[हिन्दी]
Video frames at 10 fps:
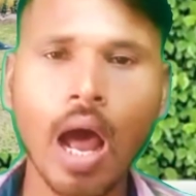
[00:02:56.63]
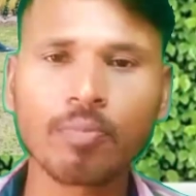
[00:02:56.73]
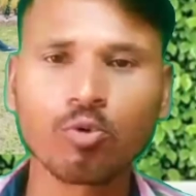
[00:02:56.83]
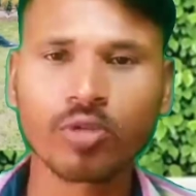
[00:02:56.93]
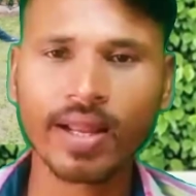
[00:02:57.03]

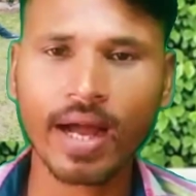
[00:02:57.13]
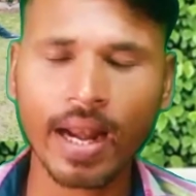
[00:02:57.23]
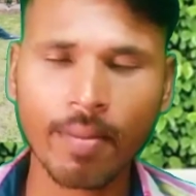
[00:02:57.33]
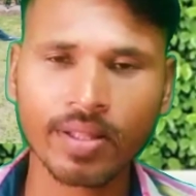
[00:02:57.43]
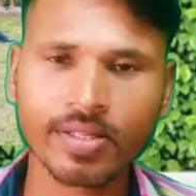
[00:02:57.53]
आप दूसरे
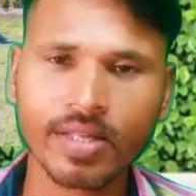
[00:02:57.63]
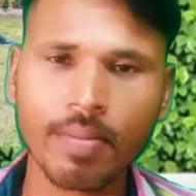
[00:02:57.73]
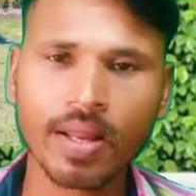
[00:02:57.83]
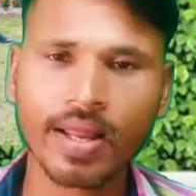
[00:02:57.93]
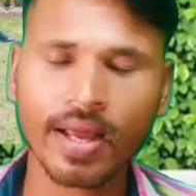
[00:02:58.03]
खाने में
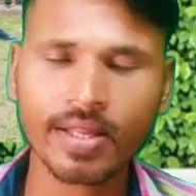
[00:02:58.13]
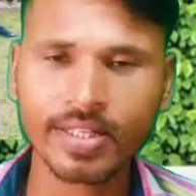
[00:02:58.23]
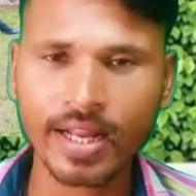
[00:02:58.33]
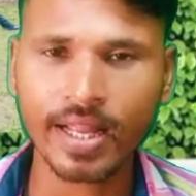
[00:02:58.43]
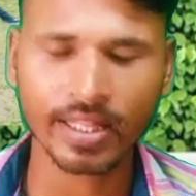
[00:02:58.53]
तीसरे में लेकर
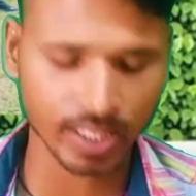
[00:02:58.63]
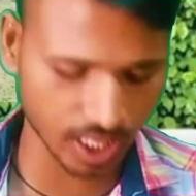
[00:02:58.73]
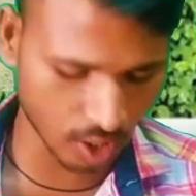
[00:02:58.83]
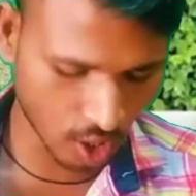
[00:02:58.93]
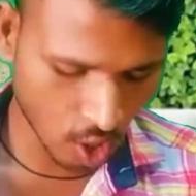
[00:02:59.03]
चले जाते थे